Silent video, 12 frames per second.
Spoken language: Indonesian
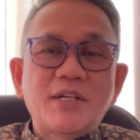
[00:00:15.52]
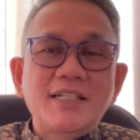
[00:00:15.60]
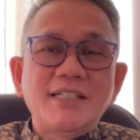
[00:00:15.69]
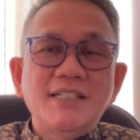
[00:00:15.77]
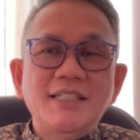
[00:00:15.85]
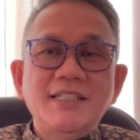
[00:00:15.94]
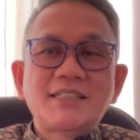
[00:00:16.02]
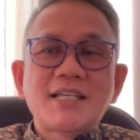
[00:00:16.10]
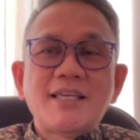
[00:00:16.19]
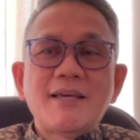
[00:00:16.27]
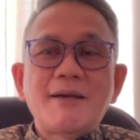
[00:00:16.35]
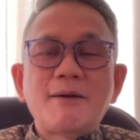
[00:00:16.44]
kali ini
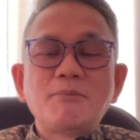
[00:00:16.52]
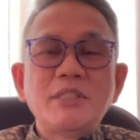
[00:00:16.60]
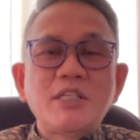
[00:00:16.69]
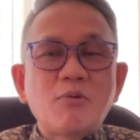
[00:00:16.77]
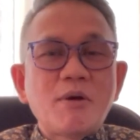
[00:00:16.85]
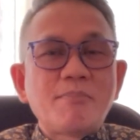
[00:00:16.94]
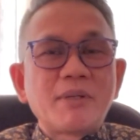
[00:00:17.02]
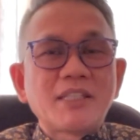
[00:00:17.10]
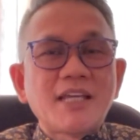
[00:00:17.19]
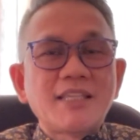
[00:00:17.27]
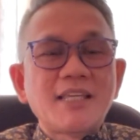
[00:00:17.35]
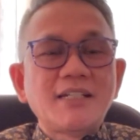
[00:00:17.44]
saya menjawab
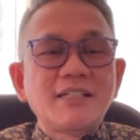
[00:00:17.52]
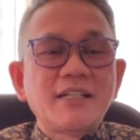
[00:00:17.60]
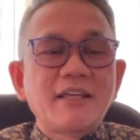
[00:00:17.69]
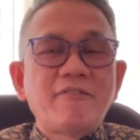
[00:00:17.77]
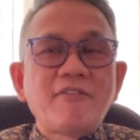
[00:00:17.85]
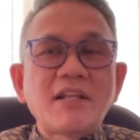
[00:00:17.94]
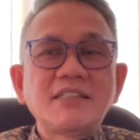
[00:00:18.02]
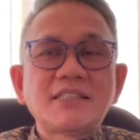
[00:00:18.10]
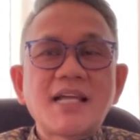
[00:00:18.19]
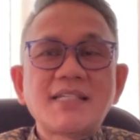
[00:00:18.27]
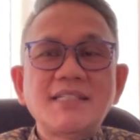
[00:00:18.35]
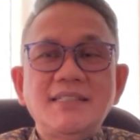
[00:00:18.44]
pertanyaan dari Evan
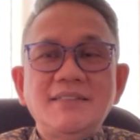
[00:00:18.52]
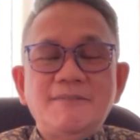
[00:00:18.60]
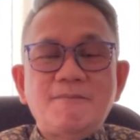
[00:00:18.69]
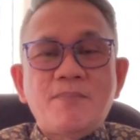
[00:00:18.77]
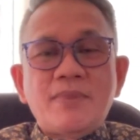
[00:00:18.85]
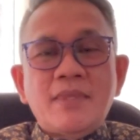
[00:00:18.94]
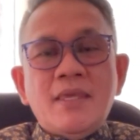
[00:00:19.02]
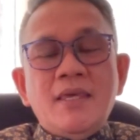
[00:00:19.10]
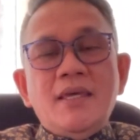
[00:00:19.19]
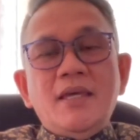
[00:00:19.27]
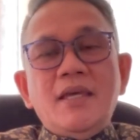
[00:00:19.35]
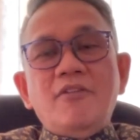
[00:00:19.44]
Saki.
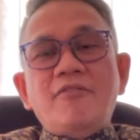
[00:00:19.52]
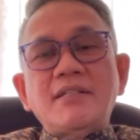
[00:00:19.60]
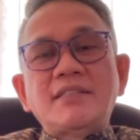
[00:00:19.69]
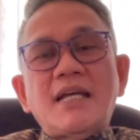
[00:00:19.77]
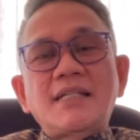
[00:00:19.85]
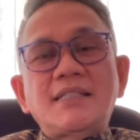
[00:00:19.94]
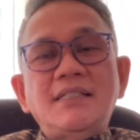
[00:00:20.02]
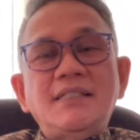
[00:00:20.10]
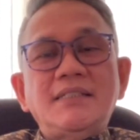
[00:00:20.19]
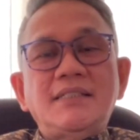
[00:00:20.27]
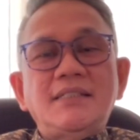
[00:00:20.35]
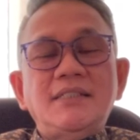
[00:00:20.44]
Evan
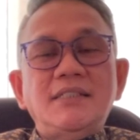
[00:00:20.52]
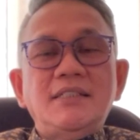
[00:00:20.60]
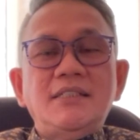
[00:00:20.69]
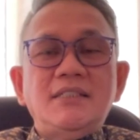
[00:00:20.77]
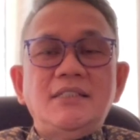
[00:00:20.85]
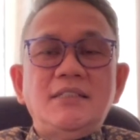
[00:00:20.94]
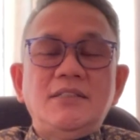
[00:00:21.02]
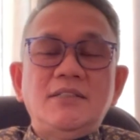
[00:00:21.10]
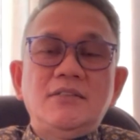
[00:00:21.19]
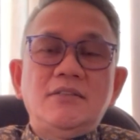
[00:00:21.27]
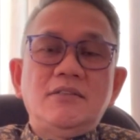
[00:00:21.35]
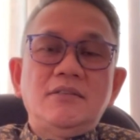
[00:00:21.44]
Saki di
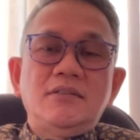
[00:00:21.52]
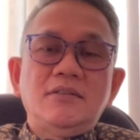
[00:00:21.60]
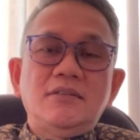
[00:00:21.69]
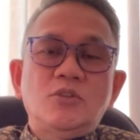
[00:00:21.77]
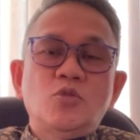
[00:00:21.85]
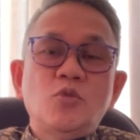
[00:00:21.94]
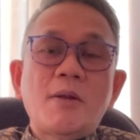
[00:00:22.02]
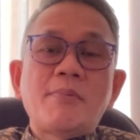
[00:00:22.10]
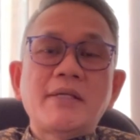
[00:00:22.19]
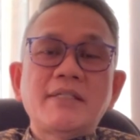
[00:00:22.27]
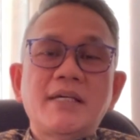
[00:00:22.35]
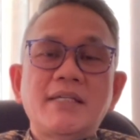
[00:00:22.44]

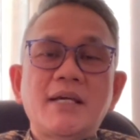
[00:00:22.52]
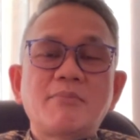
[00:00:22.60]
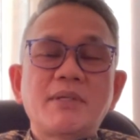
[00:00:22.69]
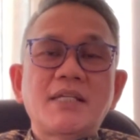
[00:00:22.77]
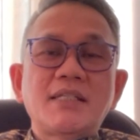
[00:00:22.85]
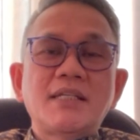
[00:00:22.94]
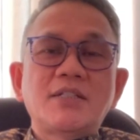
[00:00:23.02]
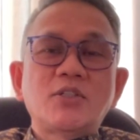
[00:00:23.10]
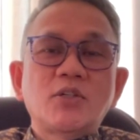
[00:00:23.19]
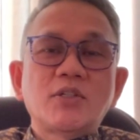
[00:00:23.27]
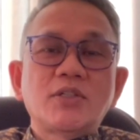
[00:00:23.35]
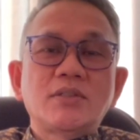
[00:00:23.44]
Surabaya yang bertanya,
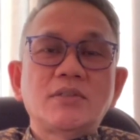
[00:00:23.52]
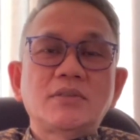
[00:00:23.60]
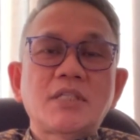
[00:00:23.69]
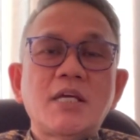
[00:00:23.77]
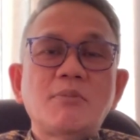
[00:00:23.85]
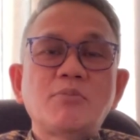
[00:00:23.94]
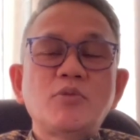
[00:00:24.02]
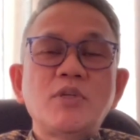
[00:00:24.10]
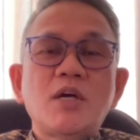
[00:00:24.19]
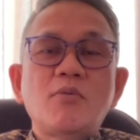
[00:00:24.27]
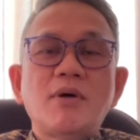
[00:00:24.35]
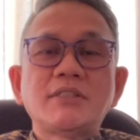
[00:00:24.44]
"Dok, saya
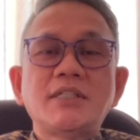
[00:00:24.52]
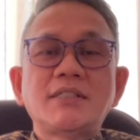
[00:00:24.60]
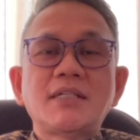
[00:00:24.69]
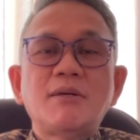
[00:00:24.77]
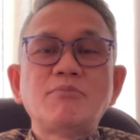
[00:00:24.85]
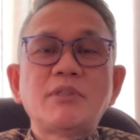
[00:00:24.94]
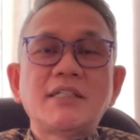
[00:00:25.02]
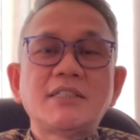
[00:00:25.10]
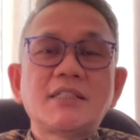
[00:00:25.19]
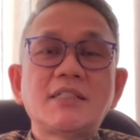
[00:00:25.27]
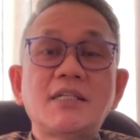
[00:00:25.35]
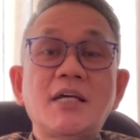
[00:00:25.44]
punya wasir dalam
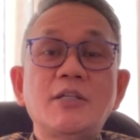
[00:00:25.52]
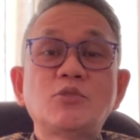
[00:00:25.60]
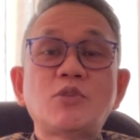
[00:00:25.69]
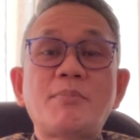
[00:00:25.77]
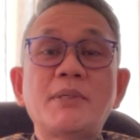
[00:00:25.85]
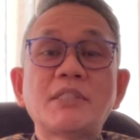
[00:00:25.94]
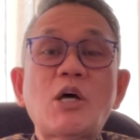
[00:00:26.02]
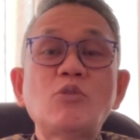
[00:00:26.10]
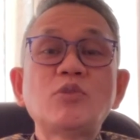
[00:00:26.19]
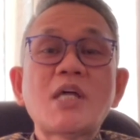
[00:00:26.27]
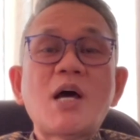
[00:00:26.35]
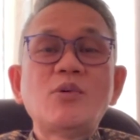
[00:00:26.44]
derajat 3 yang sudah
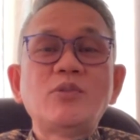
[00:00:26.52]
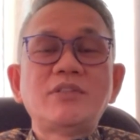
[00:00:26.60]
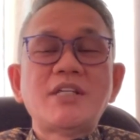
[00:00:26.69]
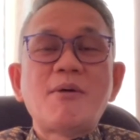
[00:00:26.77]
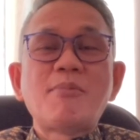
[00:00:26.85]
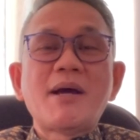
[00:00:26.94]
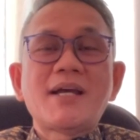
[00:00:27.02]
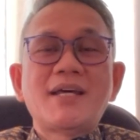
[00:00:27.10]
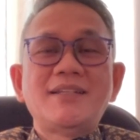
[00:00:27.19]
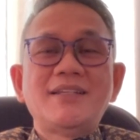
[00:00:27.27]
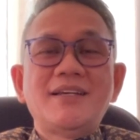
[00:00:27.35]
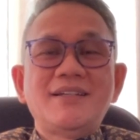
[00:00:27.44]
bertahun-tahun
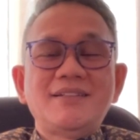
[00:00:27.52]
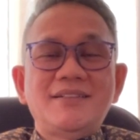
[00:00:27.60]
diapakan ya?"